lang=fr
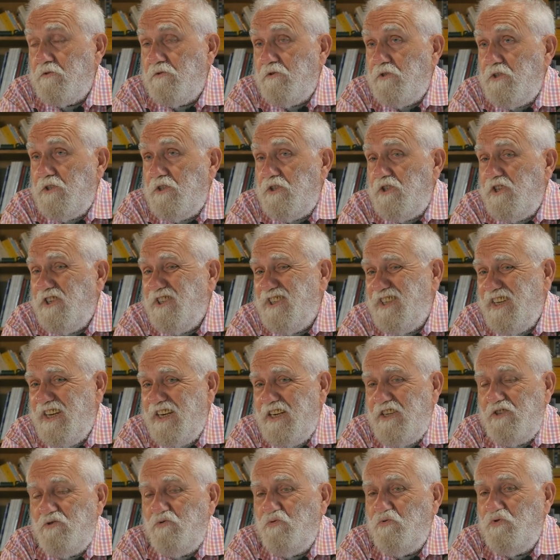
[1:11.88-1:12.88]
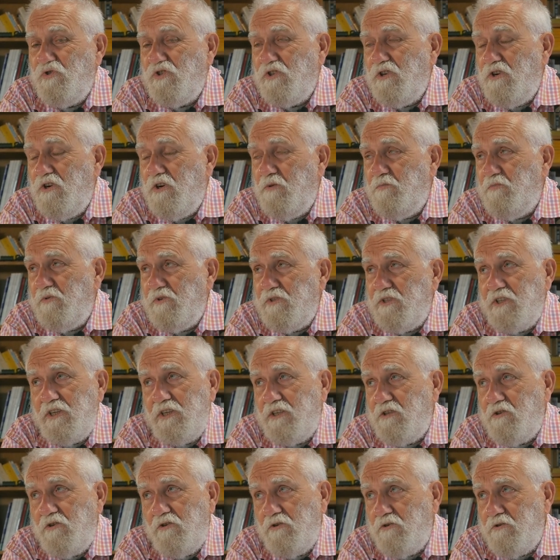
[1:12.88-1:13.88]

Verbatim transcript: que si j'étais allé tout seul, peut-être que